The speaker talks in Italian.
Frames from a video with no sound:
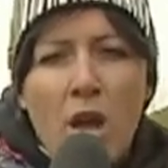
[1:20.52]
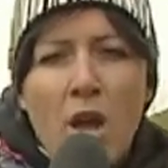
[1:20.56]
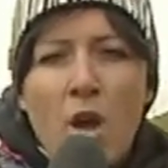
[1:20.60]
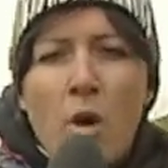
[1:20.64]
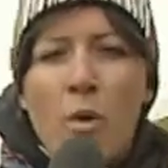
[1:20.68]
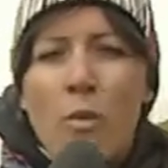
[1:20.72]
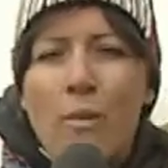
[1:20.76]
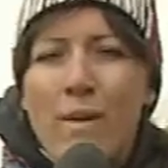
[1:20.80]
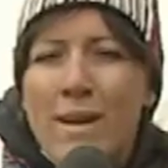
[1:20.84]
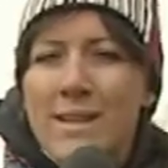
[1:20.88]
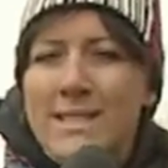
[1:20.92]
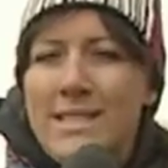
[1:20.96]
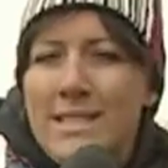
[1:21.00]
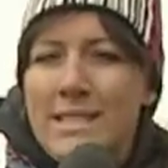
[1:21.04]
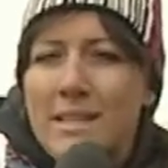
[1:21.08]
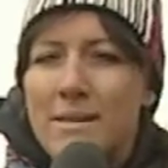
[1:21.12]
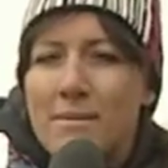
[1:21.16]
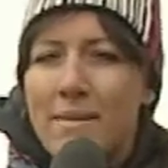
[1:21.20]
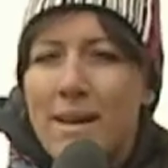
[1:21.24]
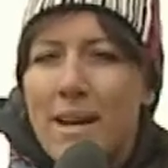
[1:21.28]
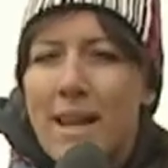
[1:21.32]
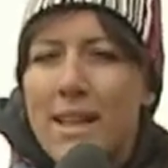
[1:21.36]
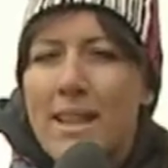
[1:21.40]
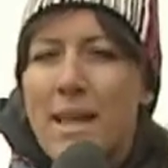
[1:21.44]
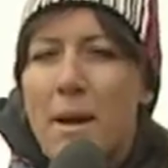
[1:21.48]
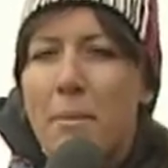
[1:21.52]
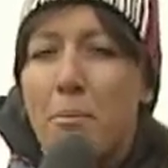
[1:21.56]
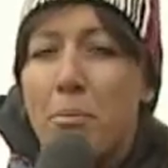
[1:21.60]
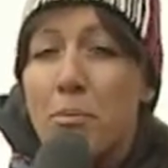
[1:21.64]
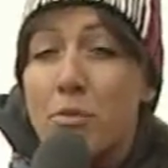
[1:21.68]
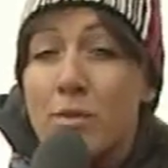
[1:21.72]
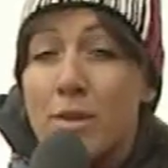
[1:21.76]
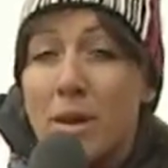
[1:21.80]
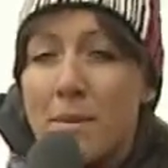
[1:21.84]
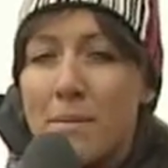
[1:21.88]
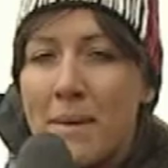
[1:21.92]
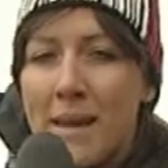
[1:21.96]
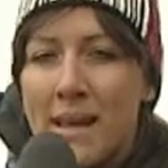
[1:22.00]
Una settimana di
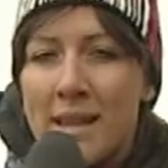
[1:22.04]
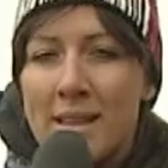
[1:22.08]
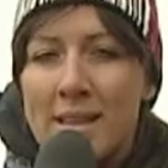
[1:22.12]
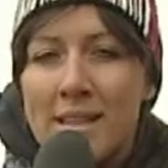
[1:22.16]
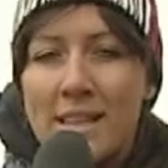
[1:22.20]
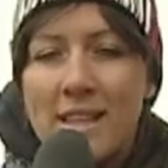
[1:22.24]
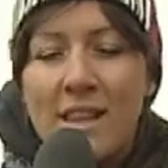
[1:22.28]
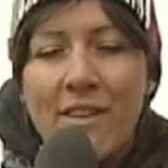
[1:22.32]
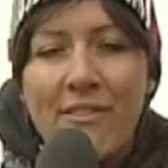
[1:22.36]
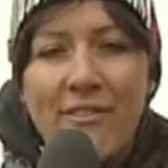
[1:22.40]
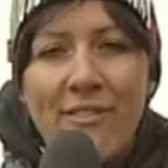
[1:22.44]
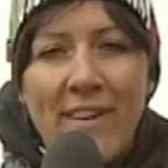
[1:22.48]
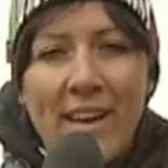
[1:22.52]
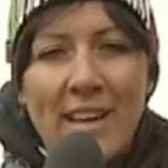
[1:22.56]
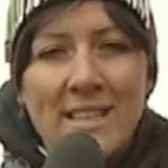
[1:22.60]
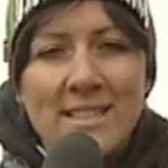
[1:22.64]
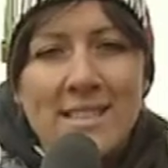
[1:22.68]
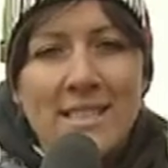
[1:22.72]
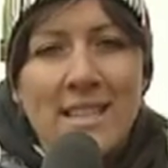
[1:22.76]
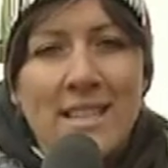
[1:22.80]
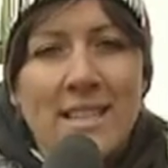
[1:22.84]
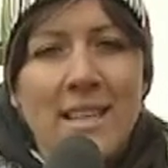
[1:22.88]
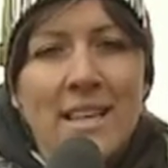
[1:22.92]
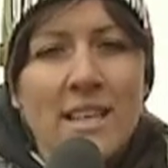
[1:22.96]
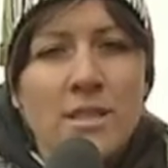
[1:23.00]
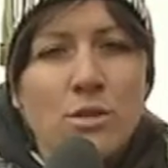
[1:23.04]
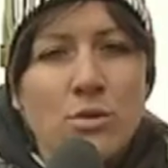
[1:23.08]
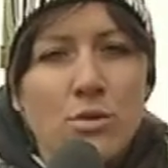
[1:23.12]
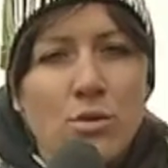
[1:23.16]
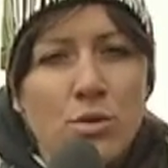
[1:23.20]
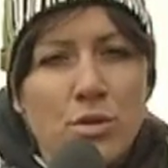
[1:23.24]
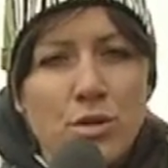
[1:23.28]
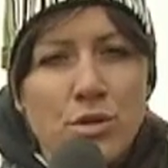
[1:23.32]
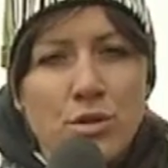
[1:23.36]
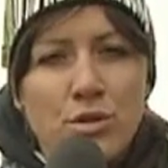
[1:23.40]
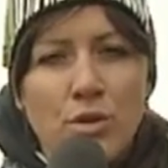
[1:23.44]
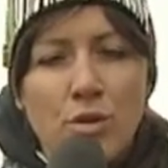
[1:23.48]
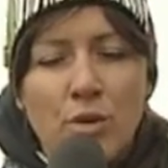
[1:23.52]
appuntamenti, di feste, di
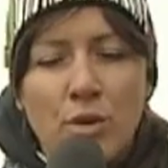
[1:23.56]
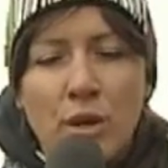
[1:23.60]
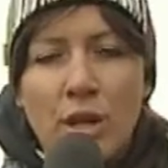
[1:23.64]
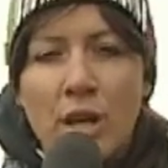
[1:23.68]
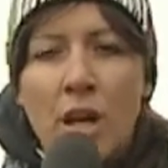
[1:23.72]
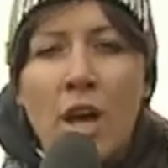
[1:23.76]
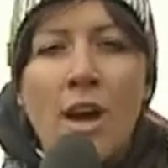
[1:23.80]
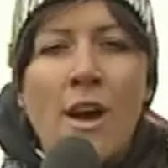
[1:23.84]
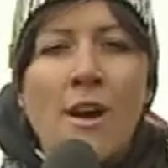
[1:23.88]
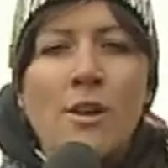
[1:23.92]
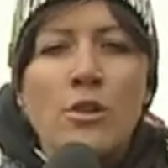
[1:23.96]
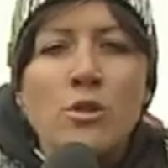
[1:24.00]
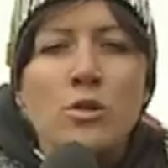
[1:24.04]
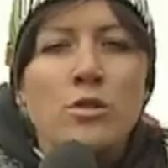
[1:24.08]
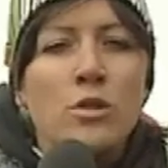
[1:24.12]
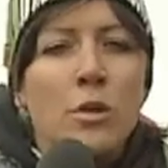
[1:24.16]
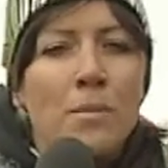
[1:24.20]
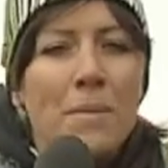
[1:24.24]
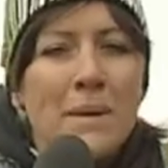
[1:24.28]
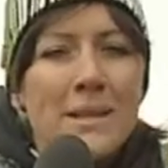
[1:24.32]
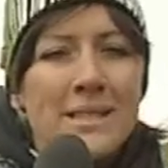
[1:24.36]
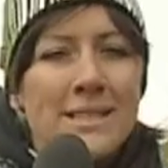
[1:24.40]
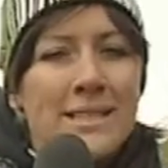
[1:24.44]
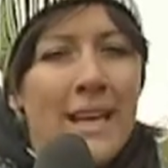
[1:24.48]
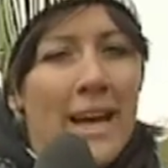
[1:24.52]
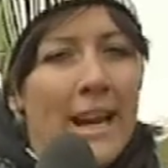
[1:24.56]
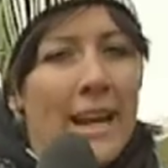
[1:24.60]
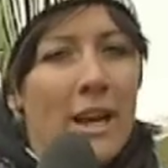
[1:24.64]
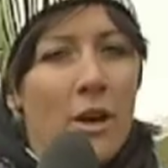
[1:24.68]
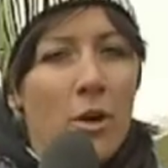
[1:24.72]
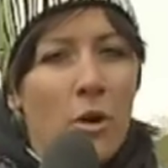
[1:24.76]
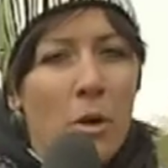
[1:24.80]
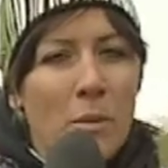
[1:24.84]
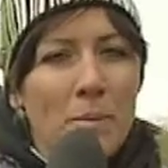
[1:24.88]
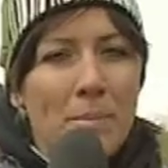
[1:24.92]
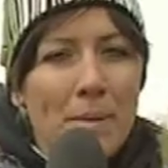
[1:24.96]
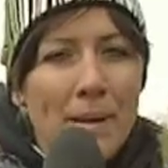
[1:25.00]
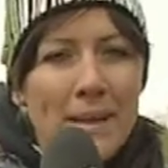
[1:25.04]
escursioni, tutto per stare in
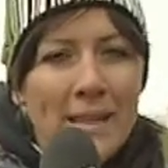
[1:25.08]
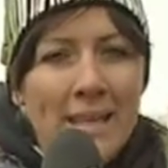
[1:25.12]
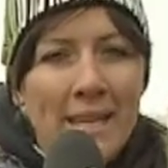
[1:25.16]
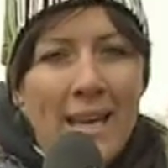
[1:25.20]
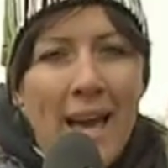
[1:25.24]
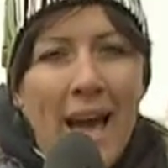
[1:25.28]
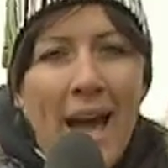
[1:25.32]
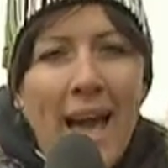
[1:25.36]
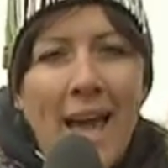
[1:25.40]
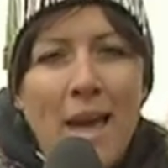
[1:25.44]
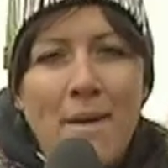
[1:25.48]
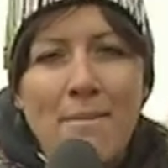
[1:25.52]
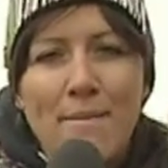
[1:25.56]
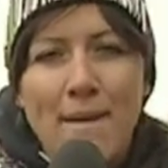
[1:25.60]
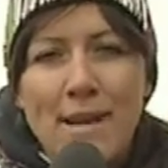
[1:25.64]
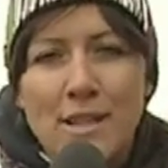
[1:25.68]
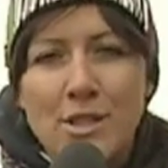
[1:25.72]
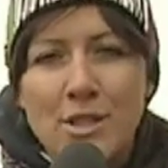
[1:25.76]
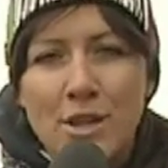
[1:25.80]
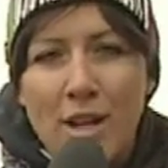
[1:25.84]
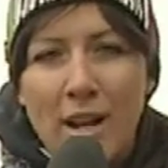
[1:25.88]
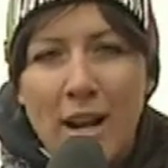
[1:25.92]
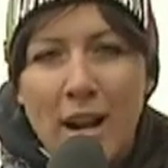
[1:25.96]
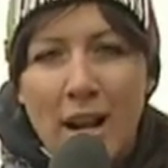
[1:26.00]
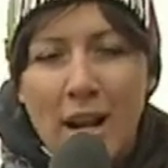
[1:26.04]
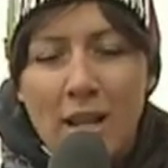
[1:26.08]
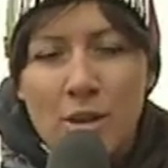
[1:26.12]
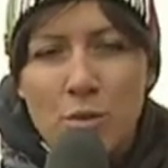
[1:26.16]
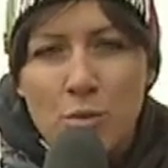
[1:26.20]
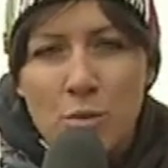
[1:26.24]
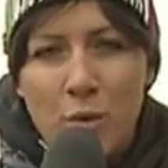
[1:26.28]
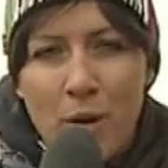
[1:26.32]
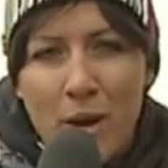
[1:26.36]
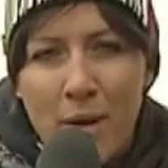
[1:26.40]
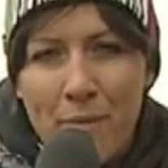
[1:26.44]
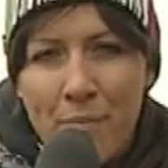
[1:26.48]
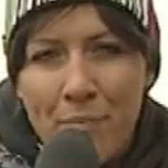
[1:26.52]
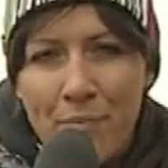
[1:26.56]
compagnia e in mezzo alla
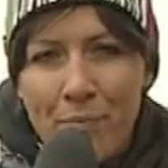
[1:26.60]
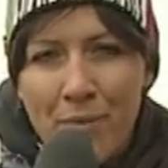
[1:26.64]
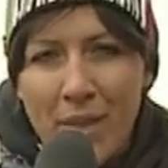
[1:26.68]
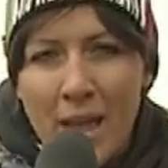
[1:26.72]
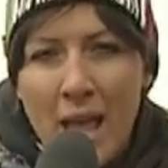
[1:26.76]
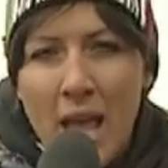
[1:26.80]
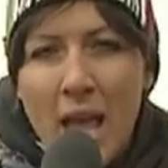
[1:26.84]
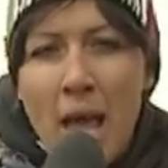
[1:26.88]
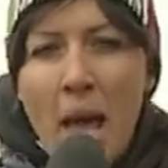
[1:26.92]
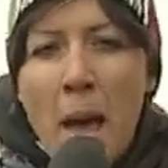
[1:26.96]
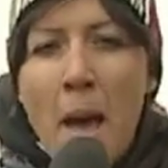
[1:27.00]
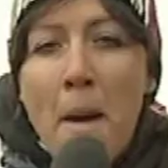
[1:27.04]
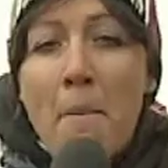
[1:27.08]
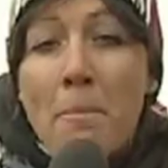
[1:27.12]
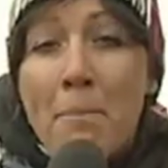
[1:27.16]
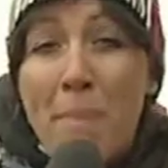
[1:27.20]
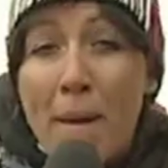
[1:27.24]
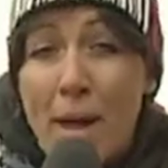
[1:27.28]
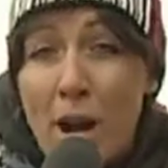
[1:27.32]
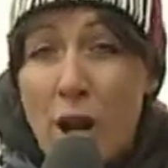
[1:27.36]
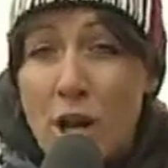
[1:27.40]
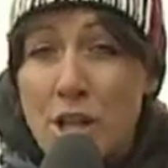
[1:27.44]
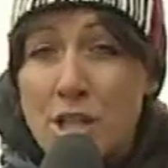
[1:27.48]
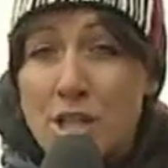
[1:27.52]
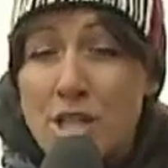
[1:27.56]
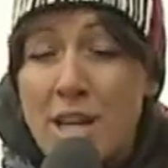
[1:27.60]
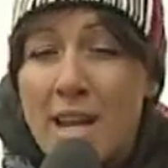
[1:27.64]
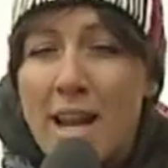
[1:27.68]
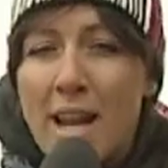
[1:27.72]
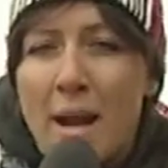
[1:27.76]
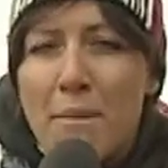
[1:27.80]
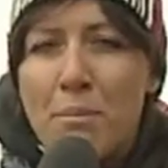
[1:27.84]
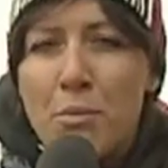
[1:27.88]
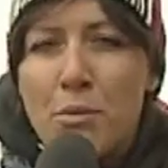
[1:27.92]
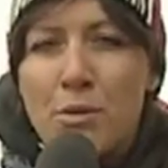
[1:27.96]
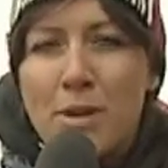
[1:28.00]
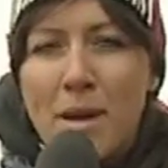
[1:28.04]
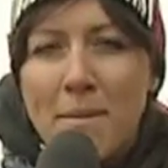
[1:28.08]
natura. Per oggi
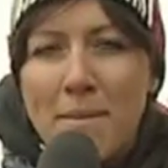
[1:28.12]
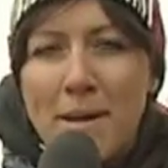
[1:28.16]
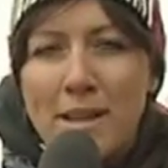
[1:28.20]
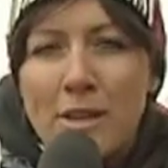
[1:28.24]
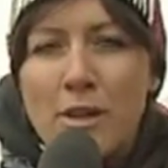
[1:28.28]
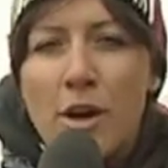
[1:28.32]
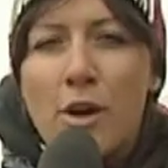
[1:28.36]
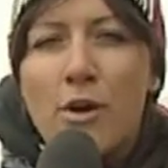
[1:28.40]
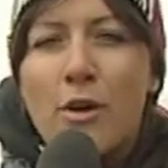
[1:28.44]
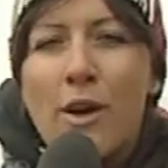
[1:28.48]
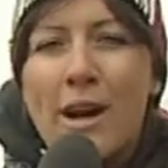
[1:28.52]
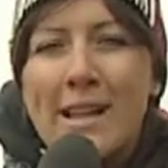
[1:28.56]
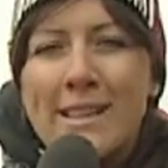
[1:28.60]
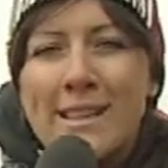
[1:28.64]
l'appuntamento è con la